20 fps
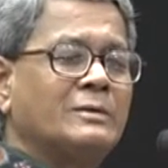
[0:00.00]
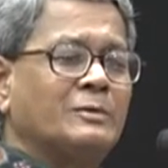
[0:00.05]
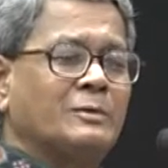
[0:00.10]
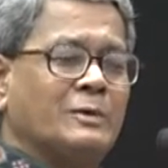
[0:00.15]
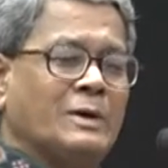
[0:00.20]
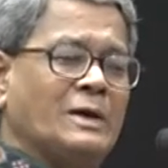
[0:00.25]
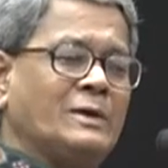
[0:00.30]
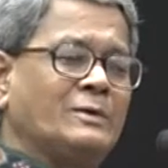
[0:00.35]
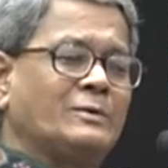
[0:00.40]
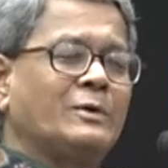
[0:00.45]

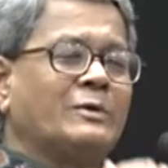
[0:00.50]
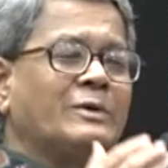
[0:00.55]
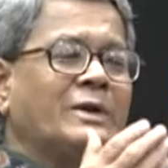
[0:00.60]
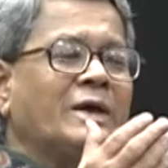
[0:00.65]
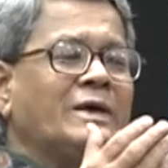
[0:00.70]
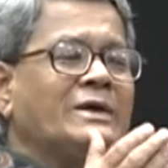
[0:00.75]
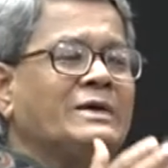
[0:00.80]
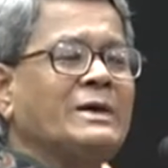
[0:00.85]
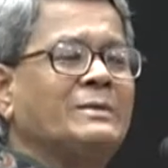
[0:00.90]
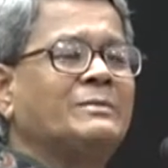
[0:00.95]
ওখানে তো
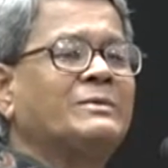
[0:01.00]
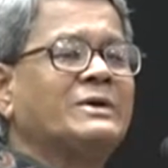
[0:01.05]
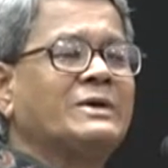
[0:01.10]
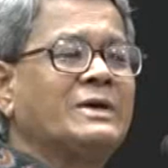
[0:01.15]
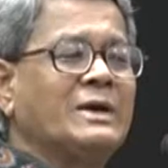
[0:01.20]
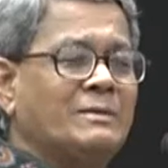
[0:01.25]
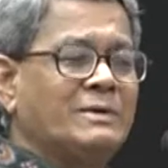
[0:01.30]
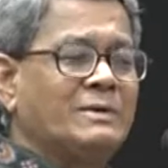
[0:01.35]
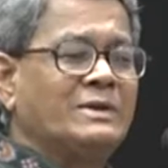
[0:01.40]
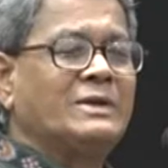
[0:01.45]
নেই এমনকি
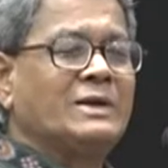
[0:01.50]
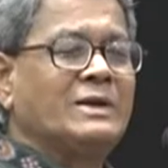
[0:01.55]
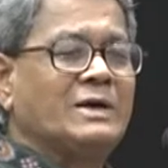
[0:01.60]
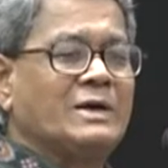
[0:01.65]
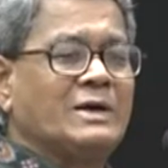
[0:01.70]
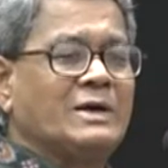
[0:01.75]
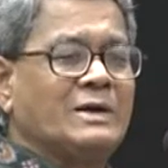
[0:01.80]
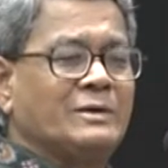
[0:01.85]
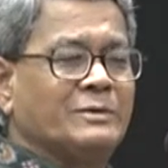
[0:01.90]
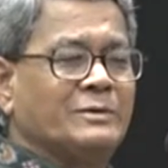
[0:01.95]
আমাদের
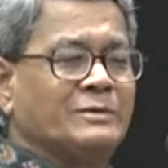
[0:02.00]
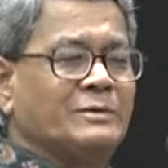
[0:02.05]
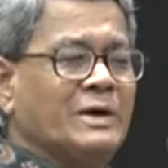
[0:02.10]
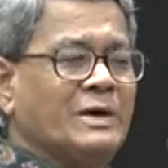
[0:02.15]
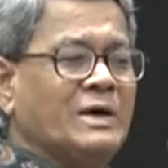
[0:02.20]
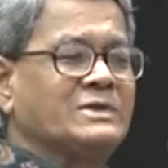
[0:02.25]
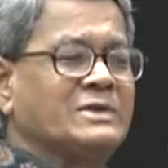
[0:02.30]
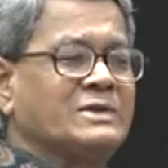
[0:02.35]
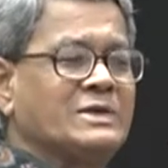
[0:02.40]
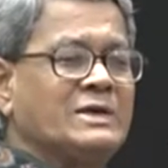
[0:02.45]
এখানে
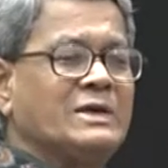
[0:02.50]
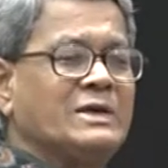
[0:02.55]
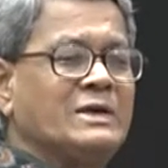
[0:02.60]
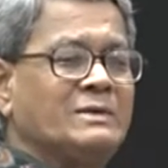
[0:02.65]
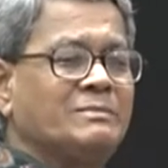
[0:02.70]
আজকে